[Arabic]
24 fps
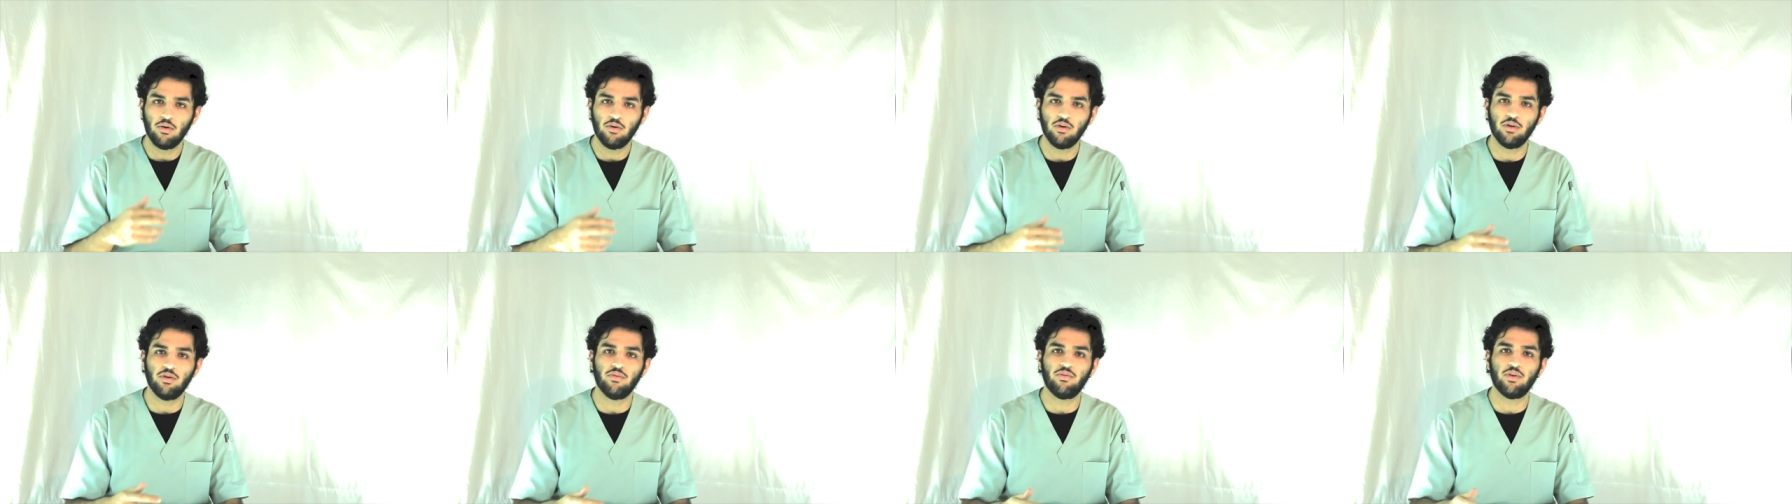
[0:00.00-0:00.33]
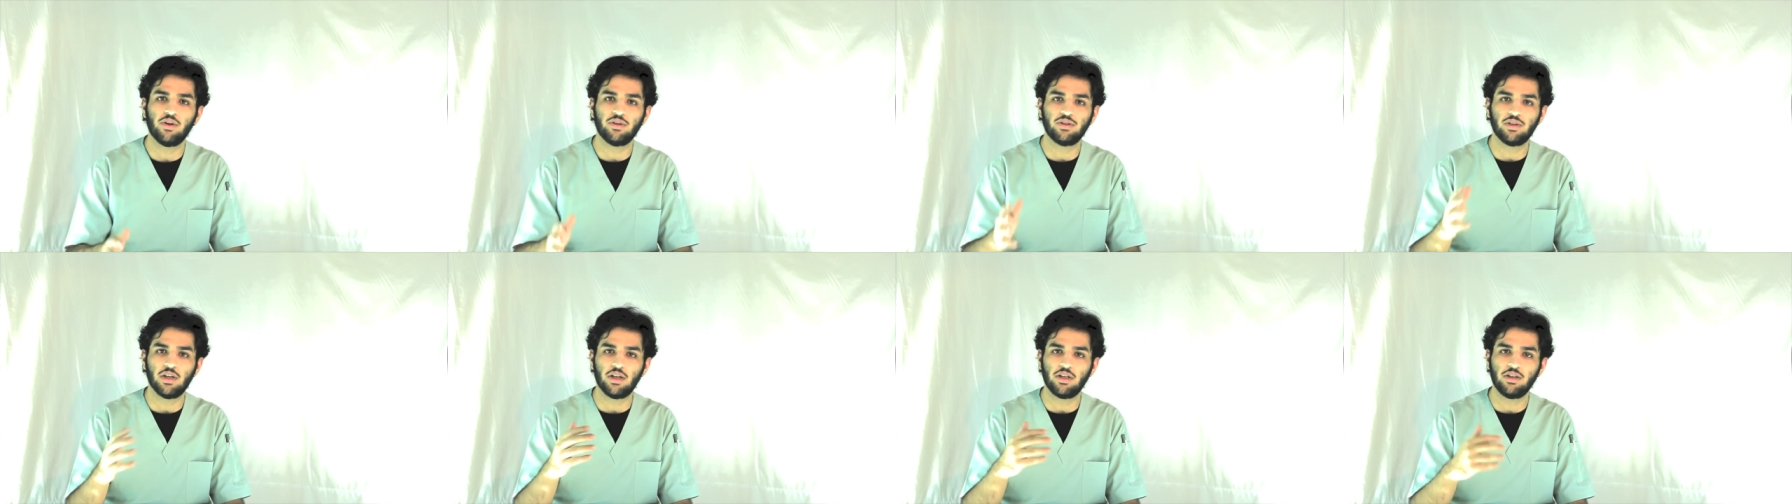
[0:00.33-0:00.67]

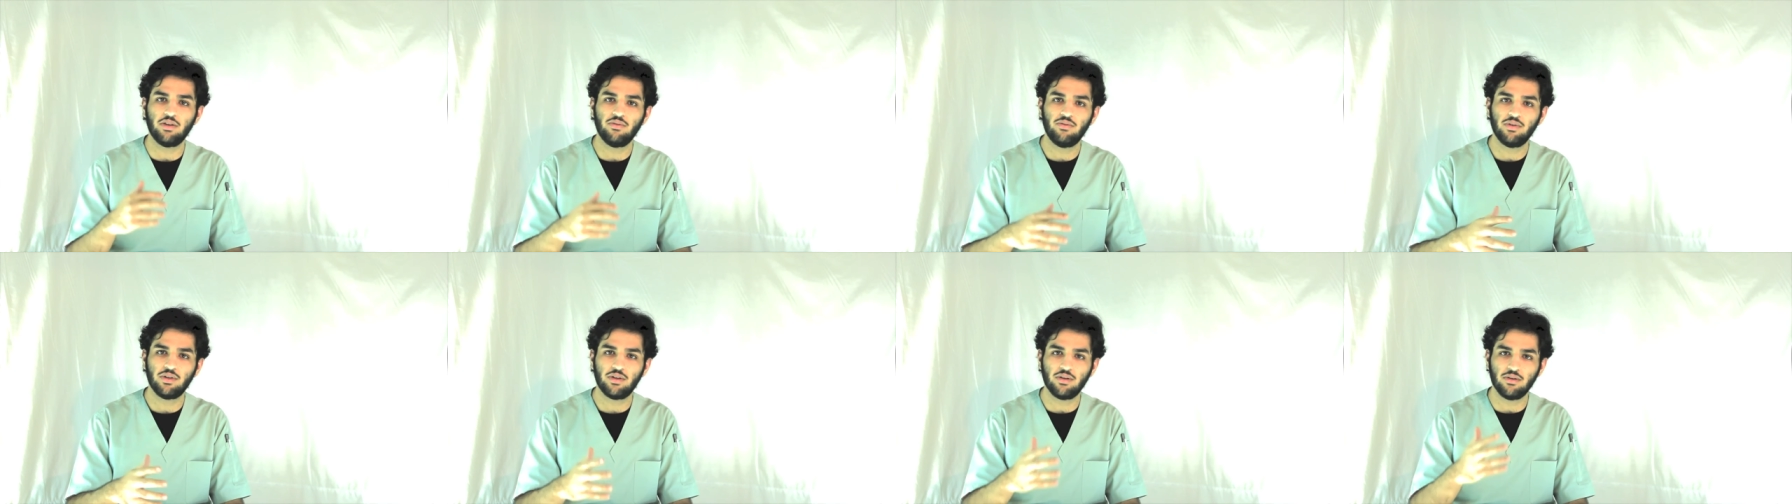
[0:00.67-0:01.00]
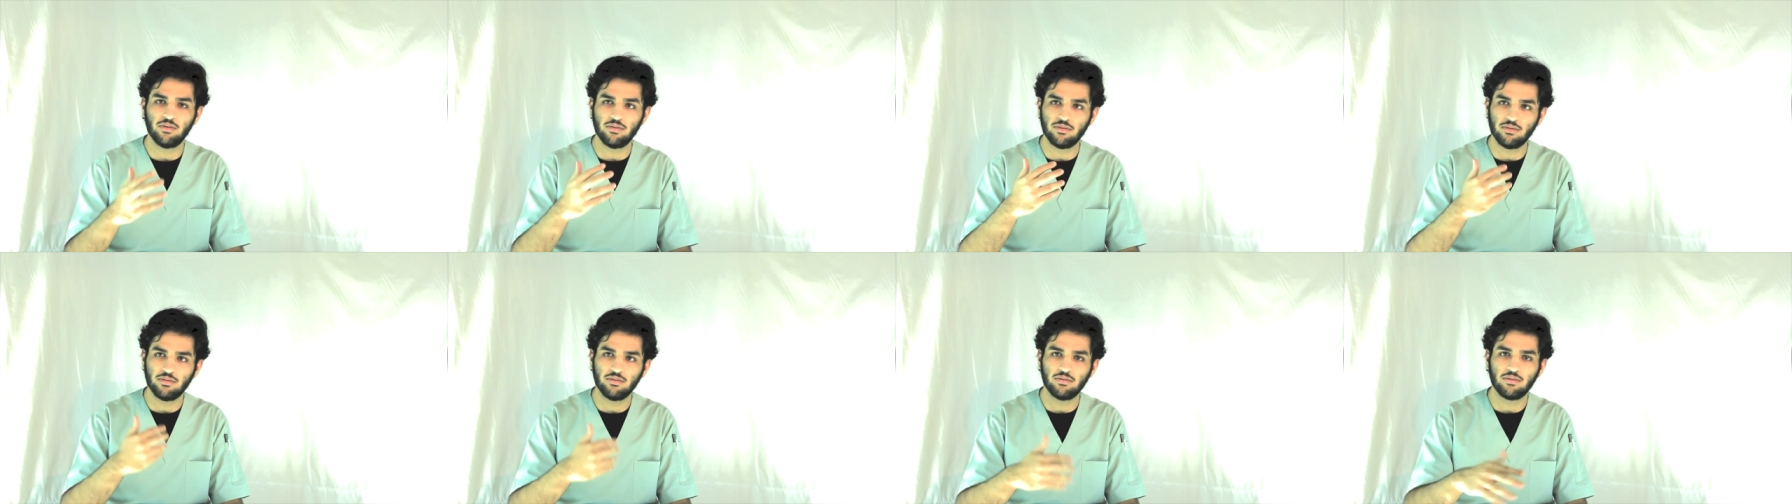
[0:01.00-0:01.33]
يونيفرسي
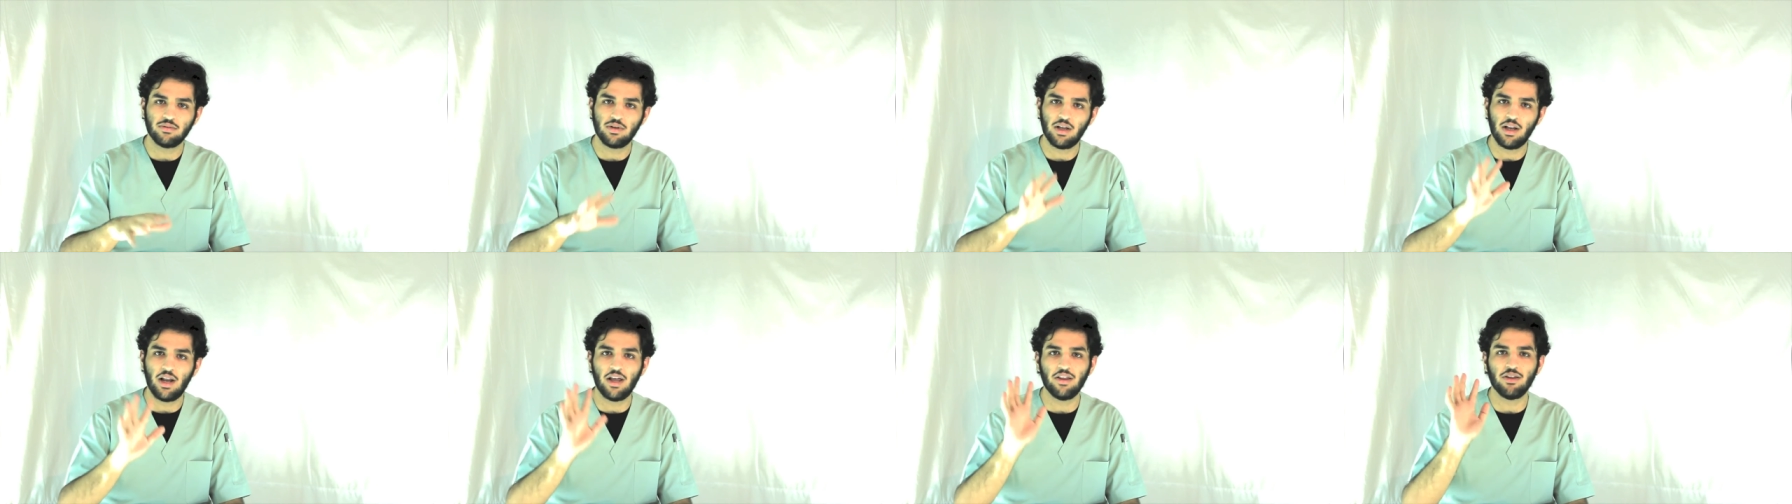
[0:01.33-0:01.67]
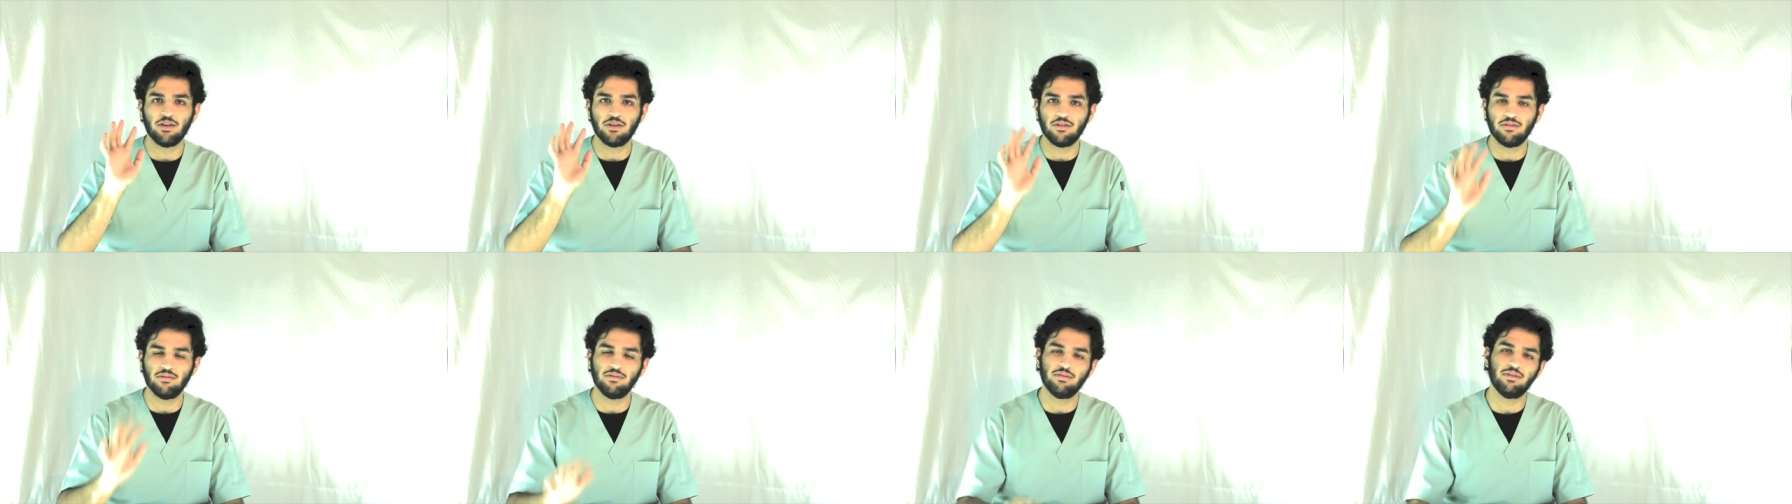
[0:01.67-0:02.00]
اكتيفيتي كل
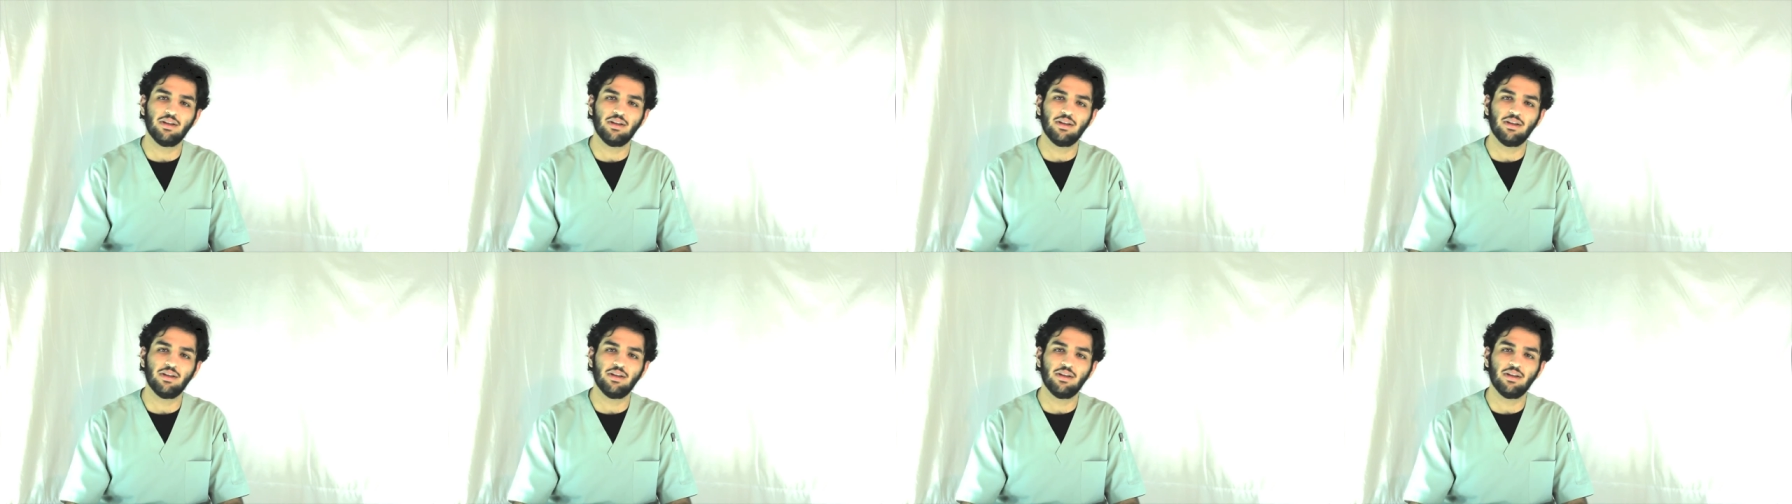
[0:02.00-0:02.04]
هذا